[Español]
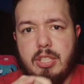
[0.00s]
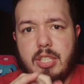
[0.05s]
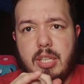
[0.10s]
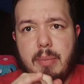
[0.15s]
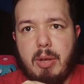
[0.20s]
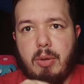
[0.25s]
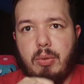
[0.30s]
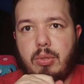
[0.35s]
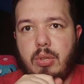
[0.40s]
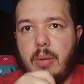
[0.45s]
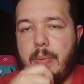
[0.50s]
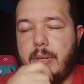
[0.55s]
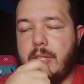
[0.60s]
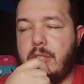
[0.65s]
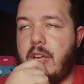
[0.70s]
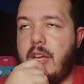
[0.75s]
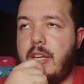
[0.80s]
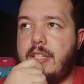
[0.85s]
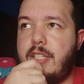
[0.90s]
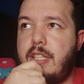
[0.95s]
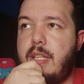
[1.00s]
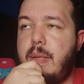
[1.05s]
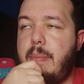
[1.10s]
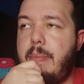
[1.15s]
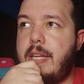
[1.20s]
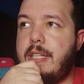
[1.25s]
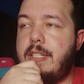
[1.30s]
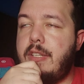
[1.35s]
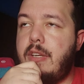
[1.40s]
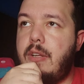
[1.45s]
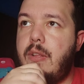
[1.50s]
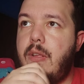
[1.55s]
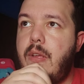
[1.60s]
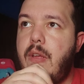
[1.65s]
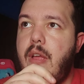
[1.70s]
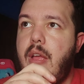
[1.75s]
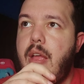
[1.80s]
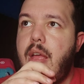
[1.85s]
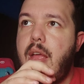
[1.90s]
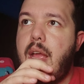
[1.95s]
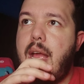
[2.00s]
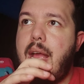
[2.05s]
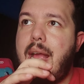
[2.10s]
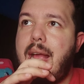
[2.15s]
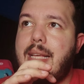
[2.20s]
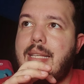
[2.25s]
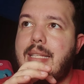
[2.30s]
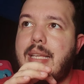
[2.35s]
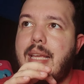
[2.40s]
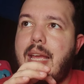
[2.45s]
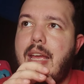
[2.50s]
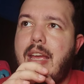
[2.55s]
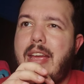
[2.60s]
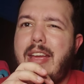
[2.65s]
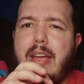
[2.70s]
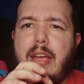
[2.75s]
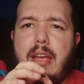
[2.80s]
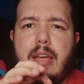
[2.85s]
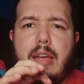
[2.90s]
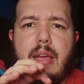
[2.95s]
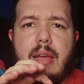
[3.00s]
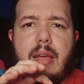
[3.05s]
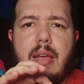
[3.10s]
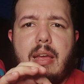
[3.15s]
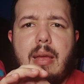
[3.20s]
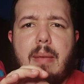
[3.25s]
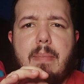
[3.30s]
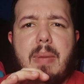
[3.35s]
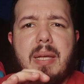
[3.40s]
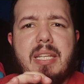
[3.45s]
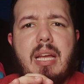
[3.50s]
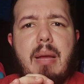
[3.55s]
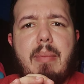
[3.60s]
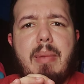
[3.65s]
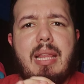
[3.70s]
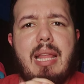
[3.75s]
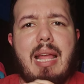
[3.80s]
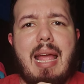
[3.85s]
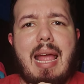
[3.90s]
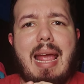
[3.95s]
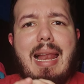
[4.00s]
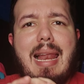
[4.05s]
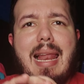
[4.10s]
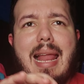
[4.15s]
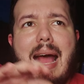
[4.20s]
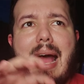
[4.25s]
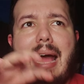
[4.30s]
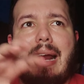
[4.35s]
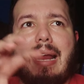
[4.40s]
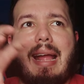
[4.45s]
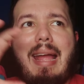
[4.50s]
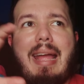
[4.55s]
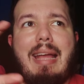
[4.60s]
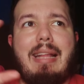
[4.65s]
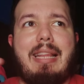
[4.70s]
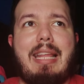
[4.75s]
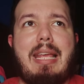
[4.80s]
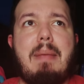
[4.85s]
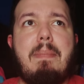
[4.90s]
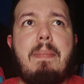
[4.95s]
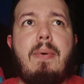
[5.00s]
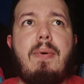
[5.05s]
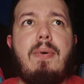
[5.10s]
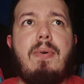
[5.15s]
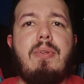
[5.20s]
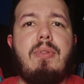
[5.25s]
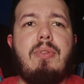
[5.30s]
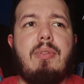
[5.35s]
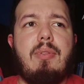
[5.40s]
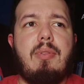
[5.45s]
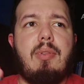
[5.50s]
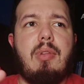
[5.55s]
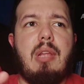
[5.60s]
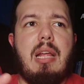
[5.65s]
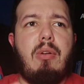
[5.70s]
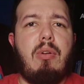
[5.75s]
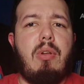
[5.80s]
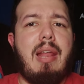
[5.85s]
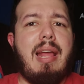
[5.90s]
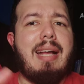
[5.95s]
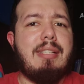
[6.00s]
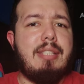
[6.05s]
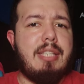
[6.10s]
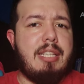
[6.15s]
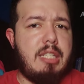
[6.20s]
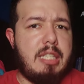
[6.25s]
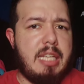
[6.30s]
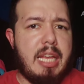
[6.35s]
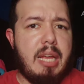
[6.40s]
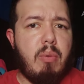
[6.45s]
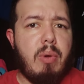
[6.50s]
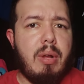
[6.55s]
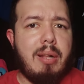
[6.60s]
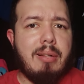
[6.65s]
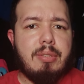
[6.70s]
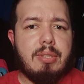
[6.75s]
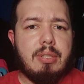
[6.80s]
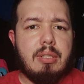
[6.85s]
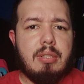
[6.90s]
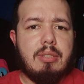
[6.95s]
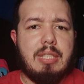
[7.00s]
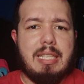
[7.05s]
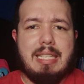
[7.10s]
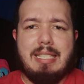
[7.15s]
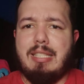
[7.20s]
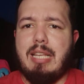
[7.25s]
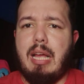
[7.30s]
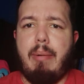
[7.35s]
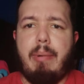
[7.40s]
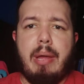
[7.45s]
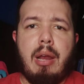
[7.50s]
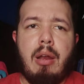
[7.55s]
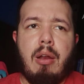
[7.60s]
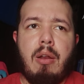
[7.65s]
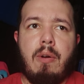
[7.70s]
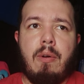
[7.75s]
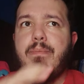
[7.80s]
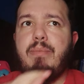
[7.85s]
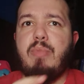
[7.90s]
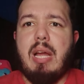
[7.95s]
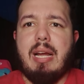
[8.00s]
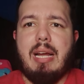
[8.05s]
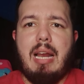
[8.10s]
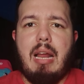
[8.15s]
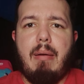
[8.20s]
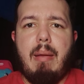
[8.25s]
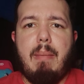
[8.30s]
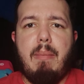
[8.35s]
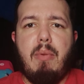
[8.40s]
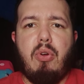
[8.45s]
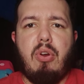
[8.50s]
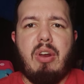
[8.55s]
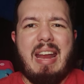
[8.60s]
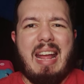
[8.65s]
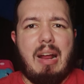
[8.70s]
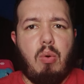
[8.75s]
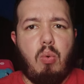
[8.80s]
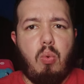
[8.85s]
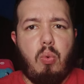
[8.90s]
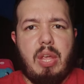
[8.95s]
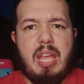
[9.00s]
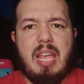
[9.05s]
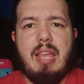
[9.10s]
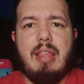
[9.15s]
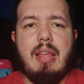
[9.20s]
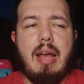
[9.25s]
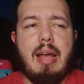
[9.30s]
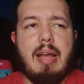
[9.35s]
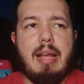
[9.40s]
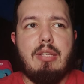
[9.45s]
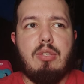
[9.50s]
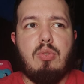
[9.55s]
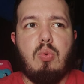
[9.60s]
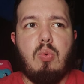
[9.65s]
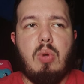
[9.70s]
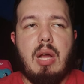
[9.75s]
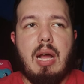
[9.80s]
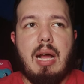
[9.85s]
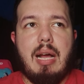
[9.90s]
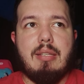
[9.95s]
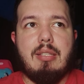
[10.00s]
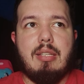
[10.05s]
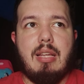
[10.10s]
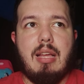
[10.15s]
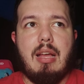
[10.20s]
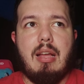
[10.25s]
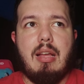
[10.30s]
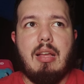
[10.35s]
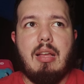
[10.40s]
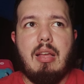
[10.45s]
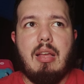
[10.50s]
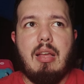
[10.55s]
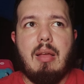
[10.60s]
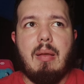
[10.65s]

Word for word: que sí me gustó del personaje de Sidney Prescott es que es básicamente el arquetipo de los Legacy Sequels sin saberlo, ya que la vemos recluida en su casa